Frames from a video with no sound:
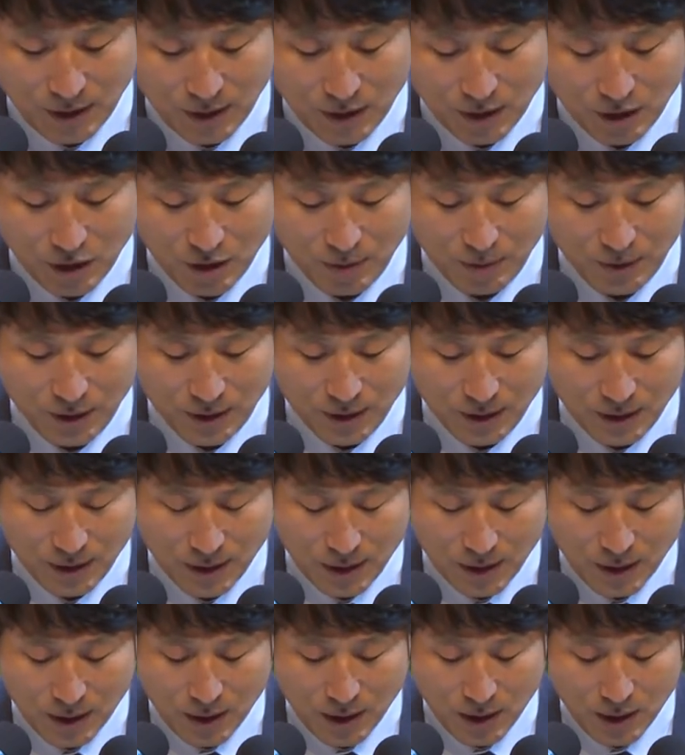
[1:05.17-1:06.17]
여러분은
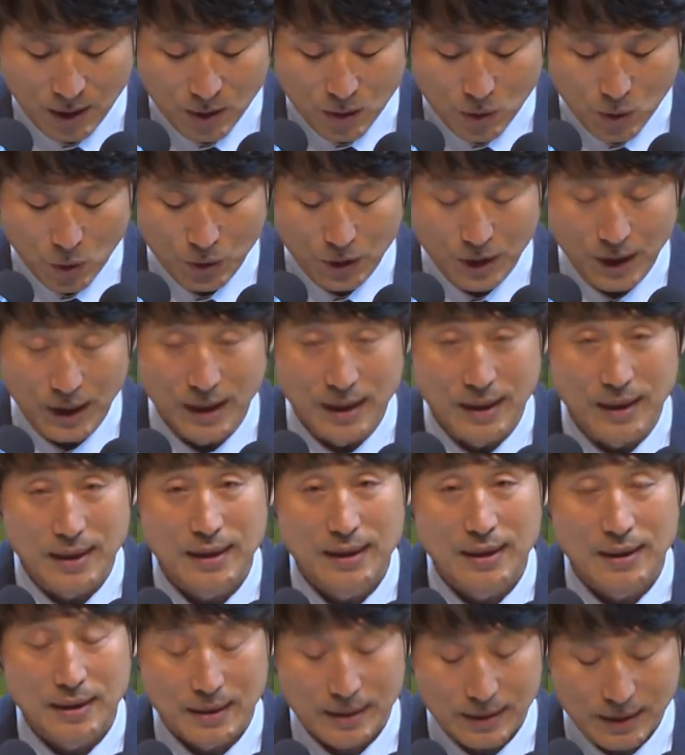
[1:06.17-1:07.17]
오늘이
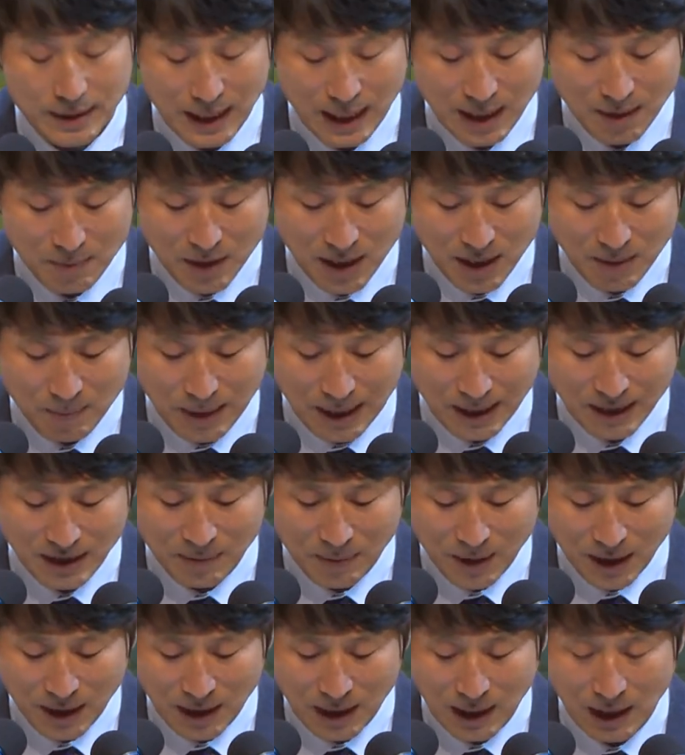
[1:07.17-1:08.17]
삶의
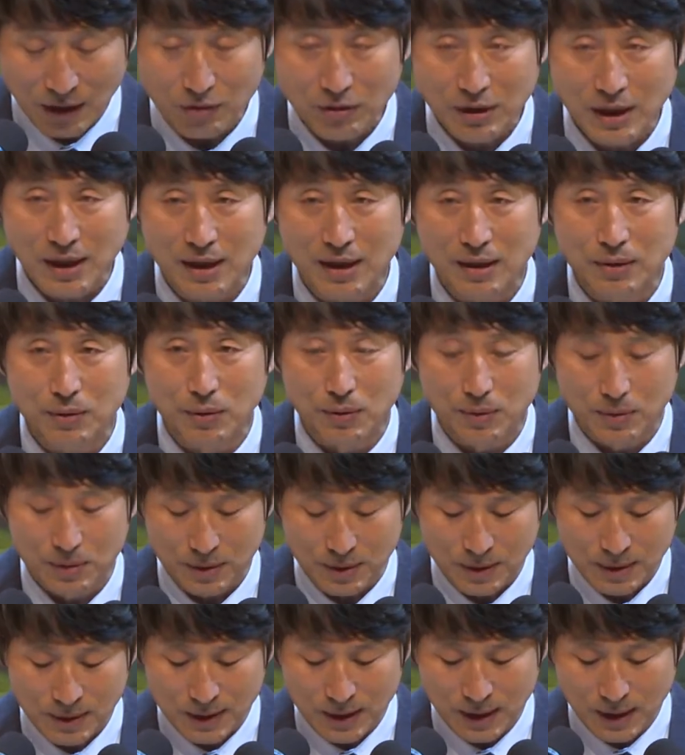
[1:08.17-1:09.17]
마지막 하루다라고
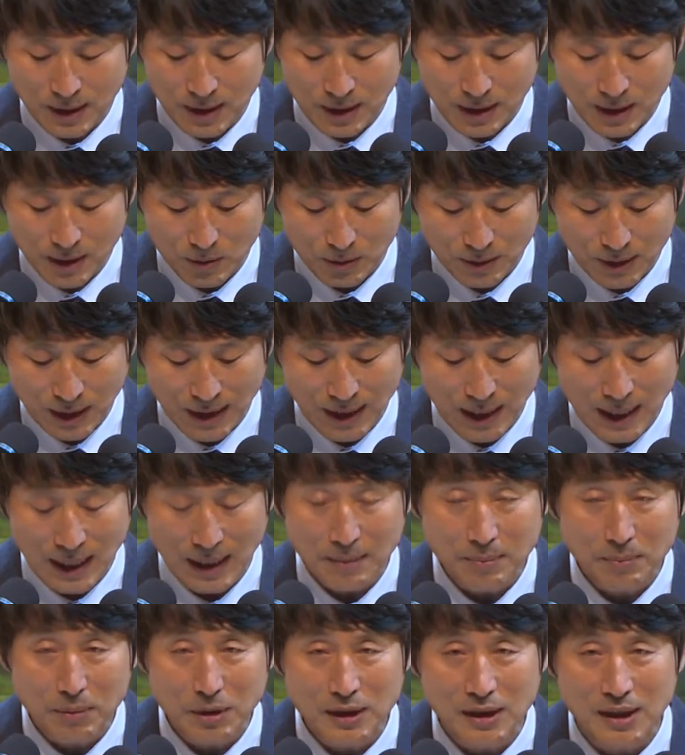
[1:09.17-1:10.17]
생각하고 단
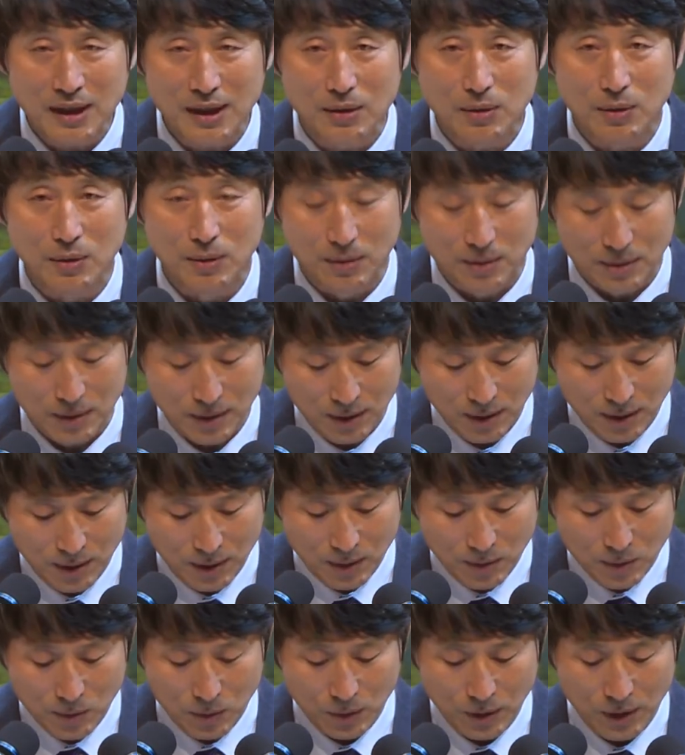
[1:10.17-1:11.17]
한 번이라도
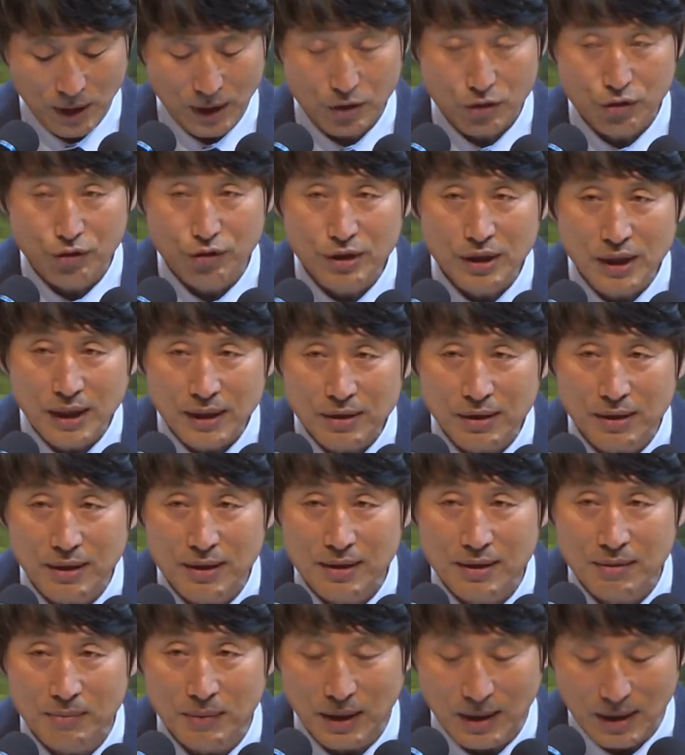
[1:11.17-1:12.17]
오늘에 충실한 적이
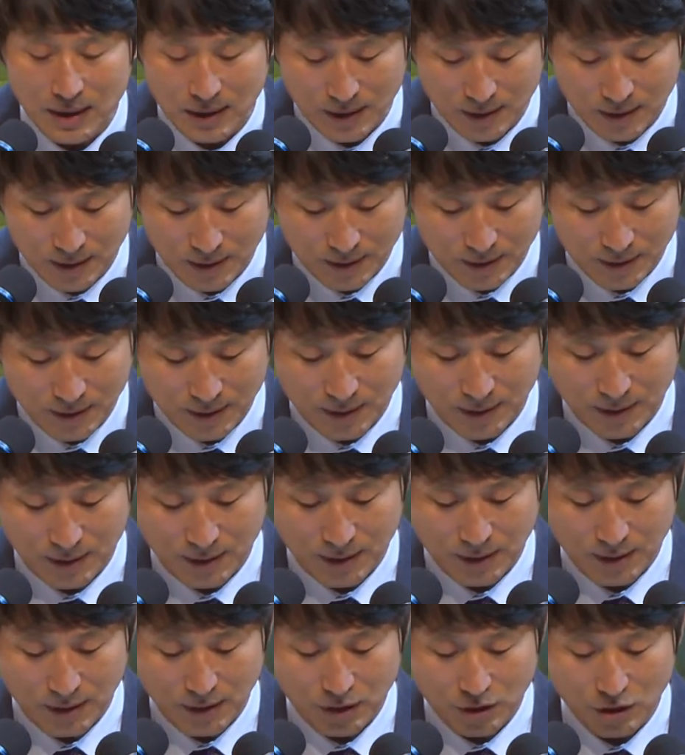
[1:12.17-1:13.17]
있습니까?
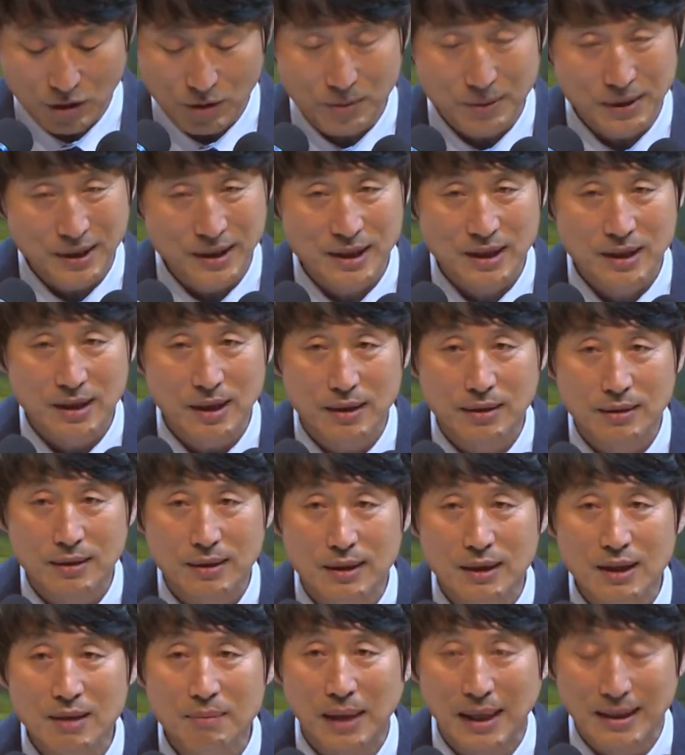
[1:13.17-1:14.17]
여러분의 시간은
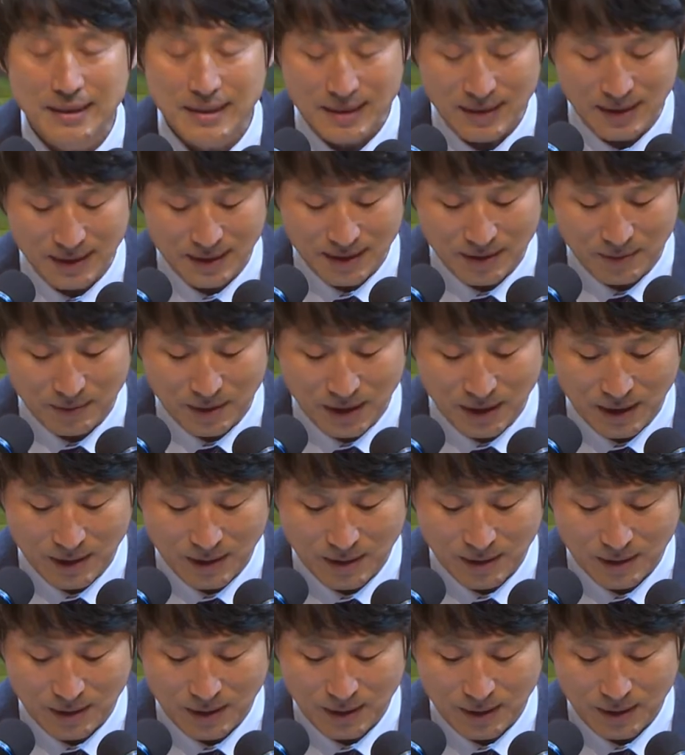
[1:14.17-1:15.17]
그리 많지 않습니다.
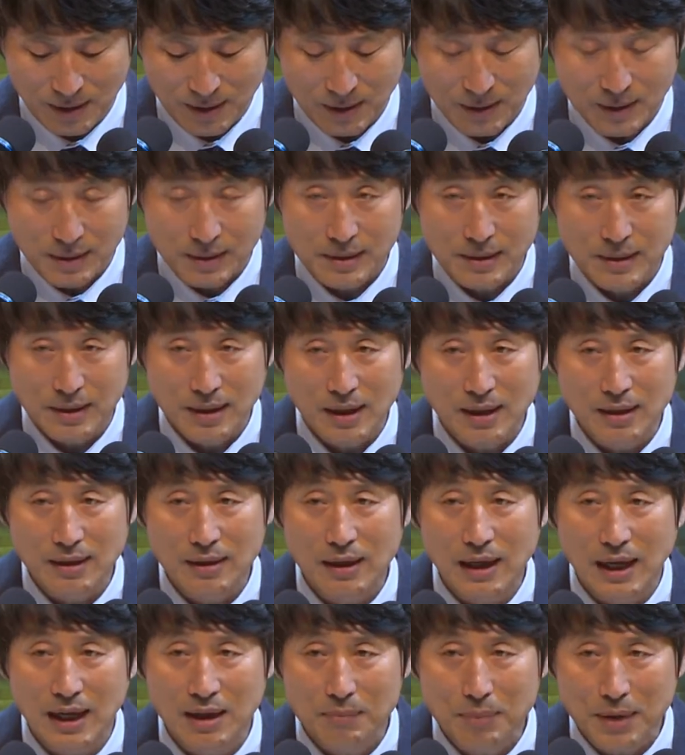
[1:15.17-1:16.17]
시간을
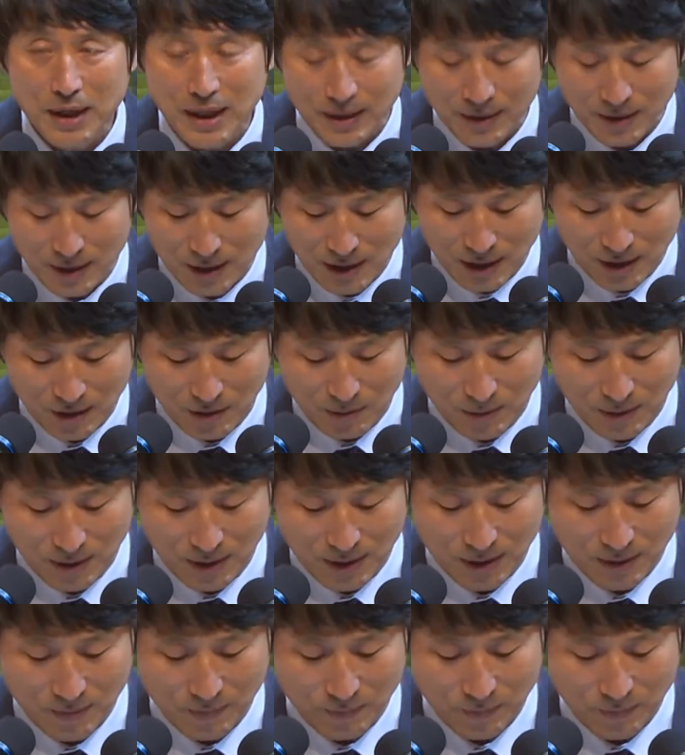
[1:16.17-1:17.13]
낭비해서는 안 됩니다.